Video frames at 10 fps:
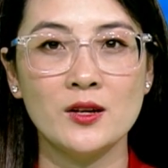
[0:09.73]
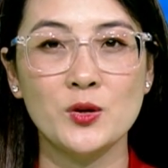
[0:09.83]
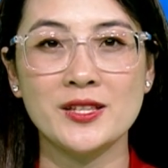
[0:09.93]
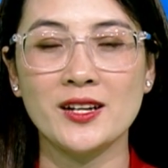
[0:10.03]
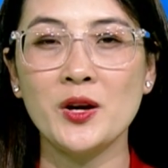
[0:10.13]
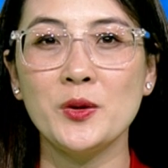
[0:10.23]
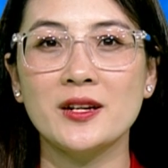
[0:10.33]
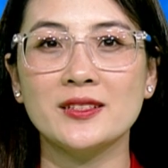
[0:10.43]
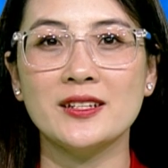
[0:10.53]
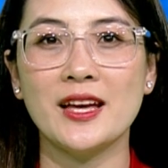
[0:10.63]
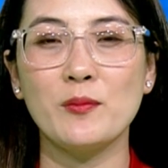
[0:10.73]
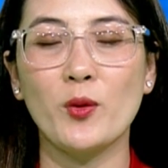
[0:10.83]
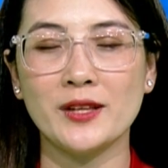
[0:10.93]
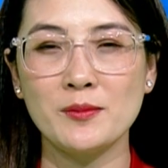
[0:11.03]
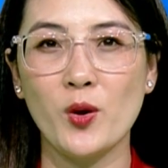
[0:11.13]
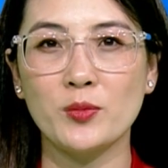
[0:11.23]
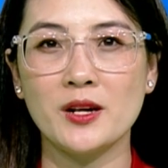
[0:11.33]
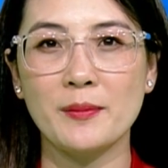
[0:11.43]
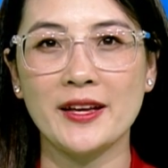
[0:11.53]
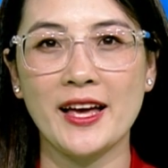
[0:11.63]
Luật sẽ có hiệu lực từ ngày 1 tháng 1
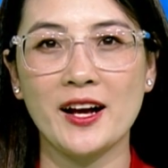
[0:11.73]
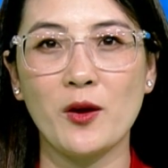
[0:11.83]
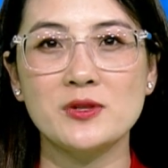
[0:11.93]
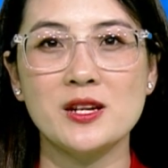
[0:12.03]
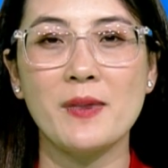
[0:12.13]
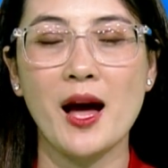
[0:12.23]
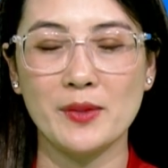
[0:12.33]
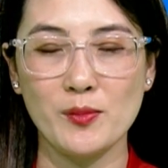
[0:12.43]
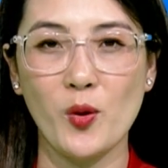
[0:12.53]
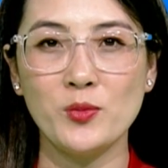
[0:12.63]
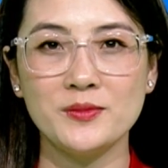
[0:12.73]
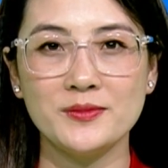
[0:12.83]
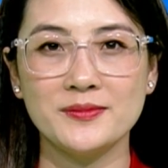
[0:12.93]
năm 2024.